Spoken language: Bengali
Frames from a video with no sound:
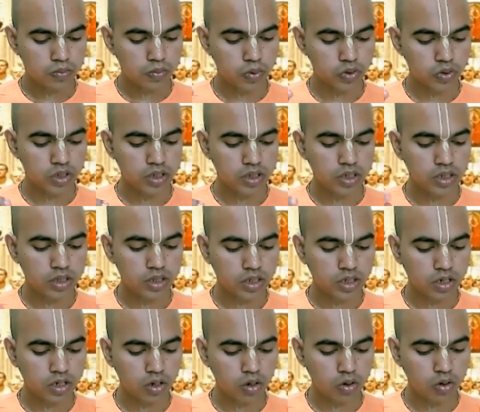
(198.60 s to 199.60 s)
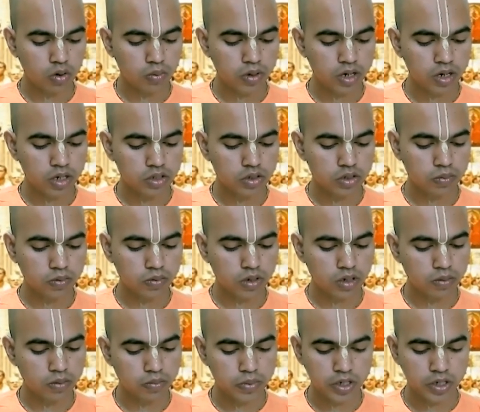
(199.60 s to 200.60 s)
প্রতিদিন তিন লক্ষ মালা জপ
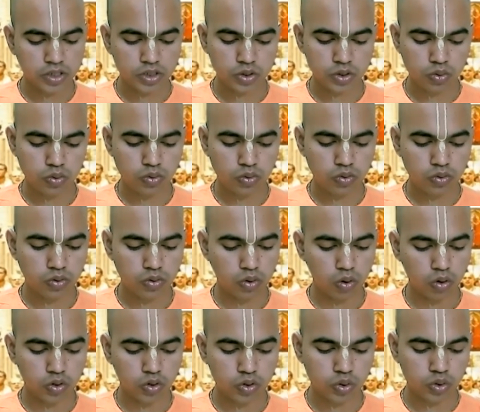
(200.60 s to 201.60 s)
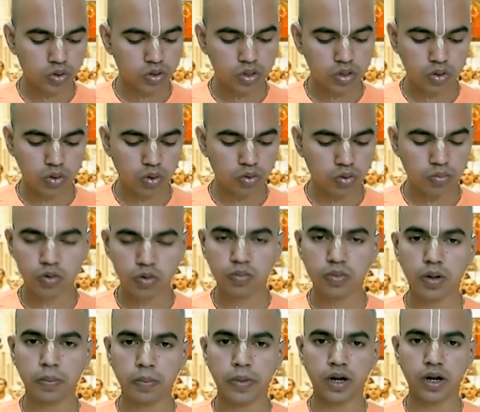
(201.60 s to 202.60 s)
করা বেশ সত্যি অদ্ভুত
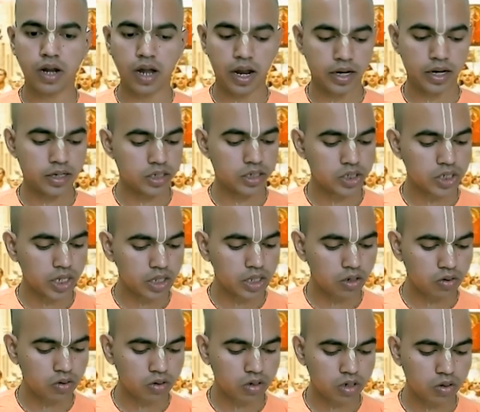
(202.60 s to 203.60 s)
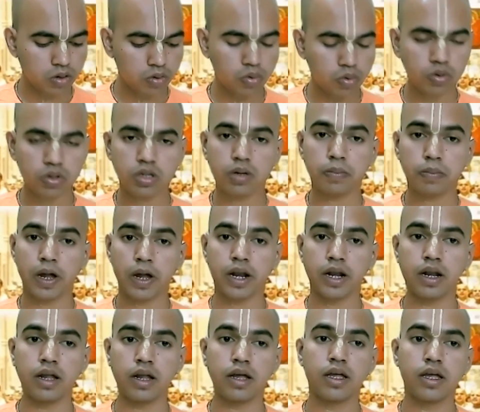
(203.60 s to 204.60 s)
ব্যাপার আর এটা সাধারণ কেউ করতে পারে
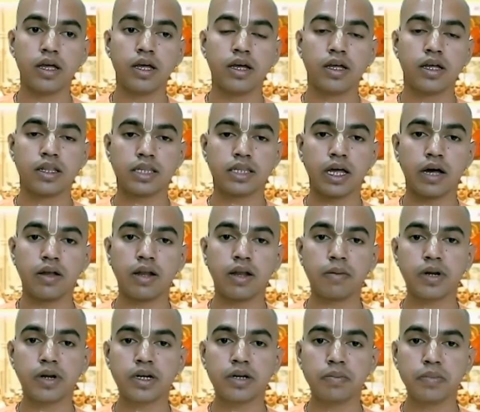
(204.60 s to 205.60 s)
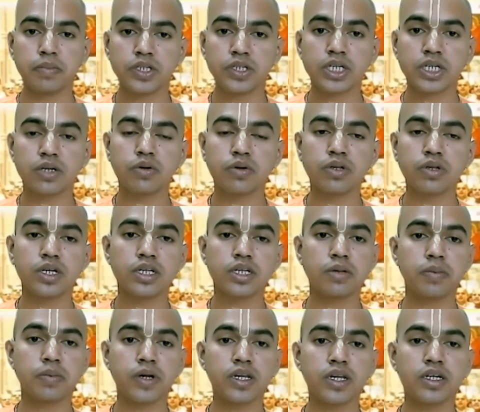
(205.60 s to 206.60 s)
না তাহলে আমরা একটা বিচার করে দেখতে
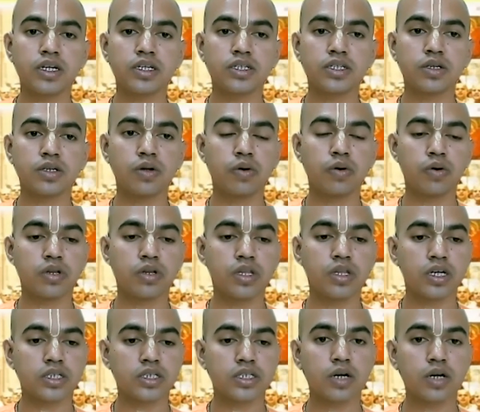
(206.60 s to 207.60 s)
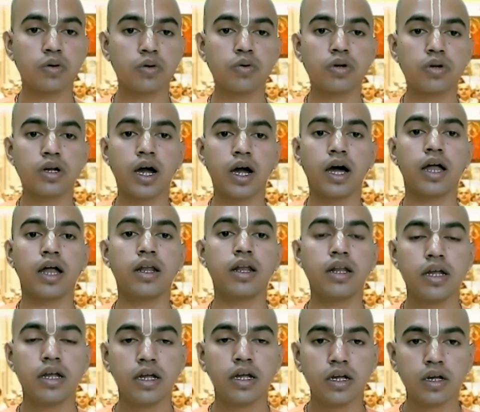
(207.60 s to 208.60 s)
পারি শিল হরিদাস ঠাকুর কার
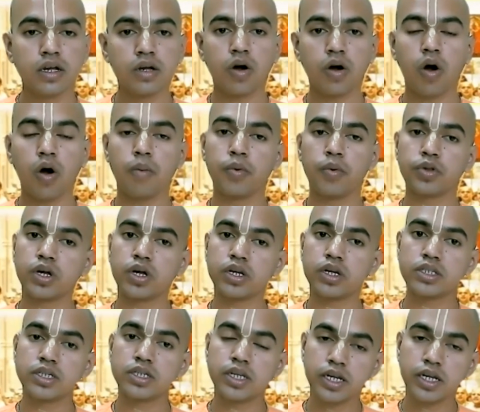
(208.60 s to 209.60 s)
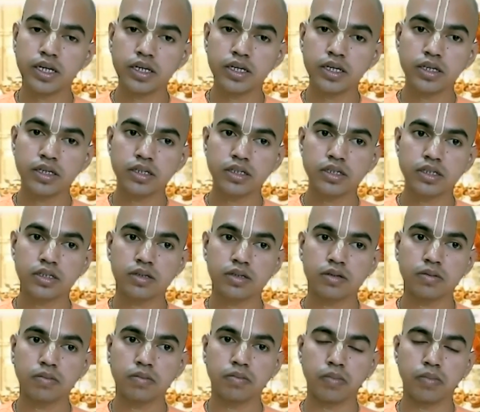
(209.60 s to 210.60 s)
অবতার ছিলেন
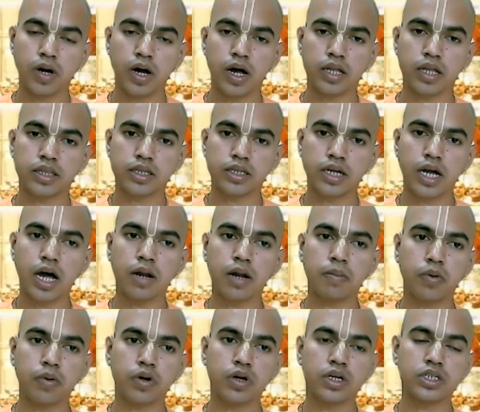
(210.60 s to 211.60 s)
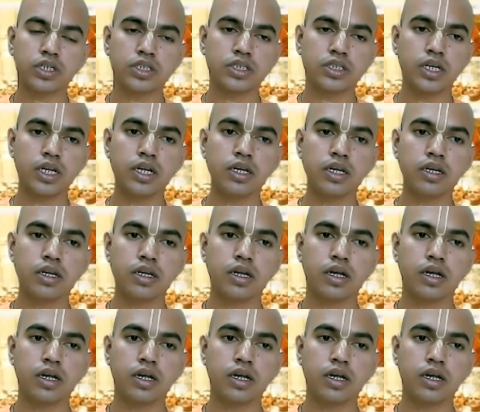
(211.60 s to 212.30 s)
বা কার প্রকাশ ছিলেন